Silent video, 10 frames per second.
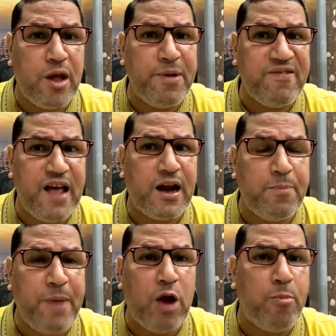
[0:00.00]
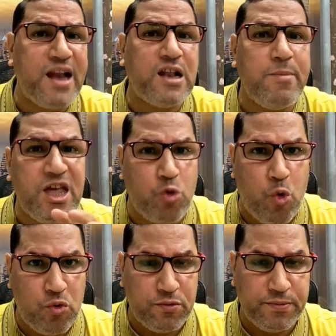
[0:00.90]
بانه بيسرب معلومات
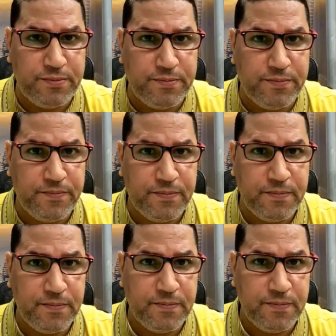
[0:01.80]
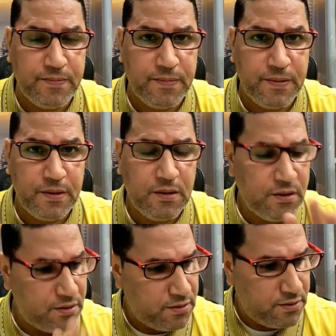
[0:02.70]
لميدو
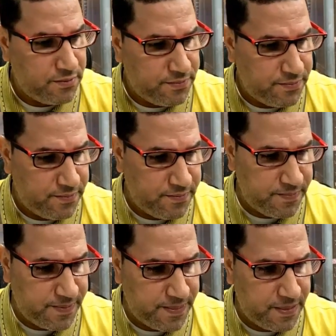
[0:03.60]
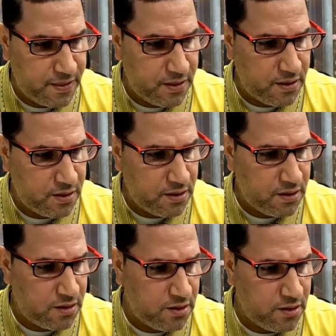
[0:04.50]
هو هو طبعا انا
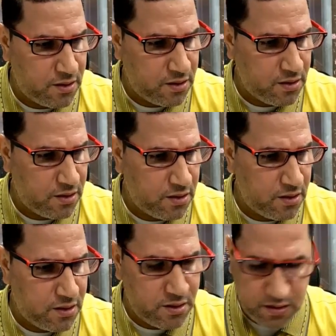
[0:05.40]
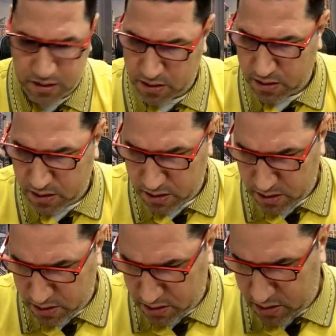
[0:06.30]
انا عايز اقول لحضرتك حتى
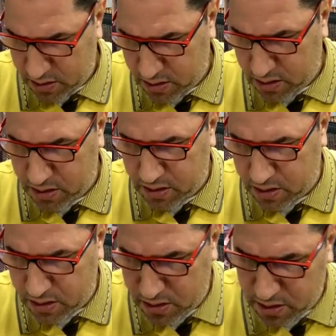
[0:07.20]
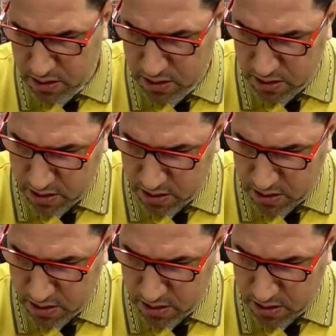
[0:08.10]
اللي بيهبد الهبده دي